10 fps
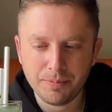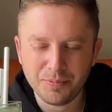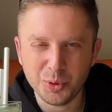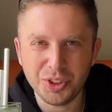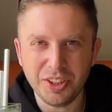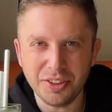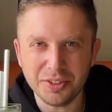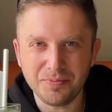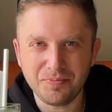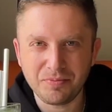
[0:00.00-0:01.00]
Ну, 9.
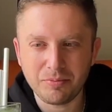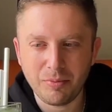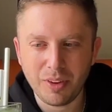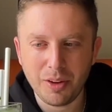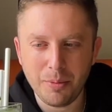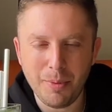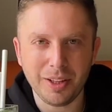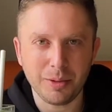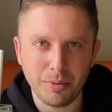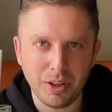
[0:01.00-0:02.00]

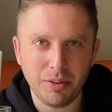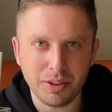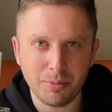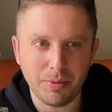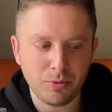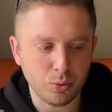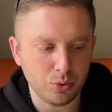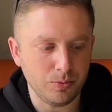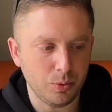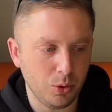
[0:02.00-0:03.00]
Мяты маловато по
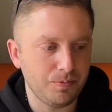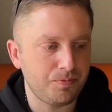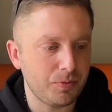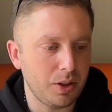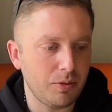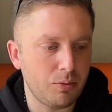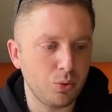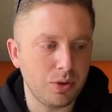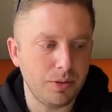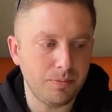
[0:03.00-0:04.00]
вкусу, но это
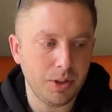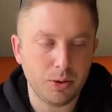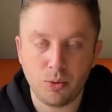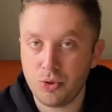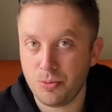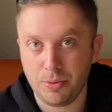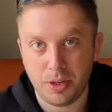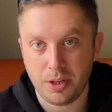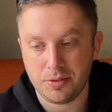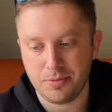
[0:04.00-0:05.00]
вкусно, это очень
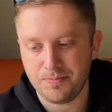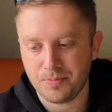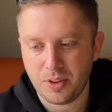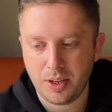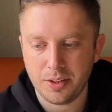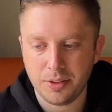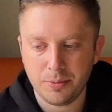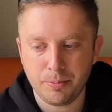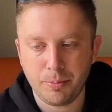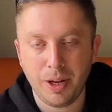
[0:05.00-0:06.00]
прекрасно.
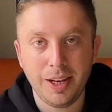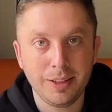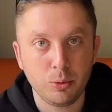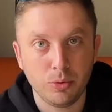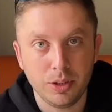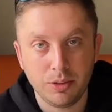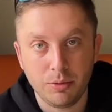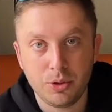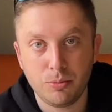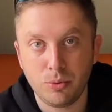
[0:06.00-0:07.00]
По лету это
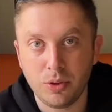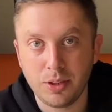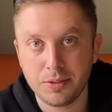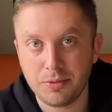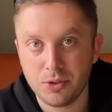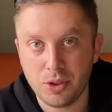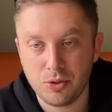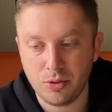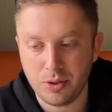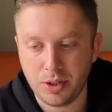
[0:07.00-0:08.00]
вообще будет так освежать,
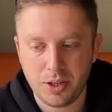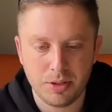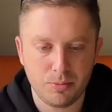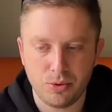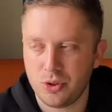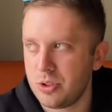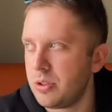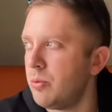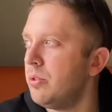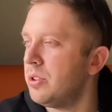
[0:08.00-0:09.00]
что охренеть можно. Сейчас на
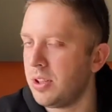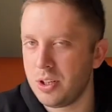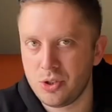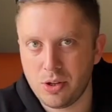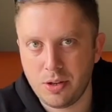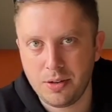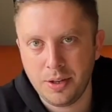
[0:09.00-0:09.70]
улице такая жара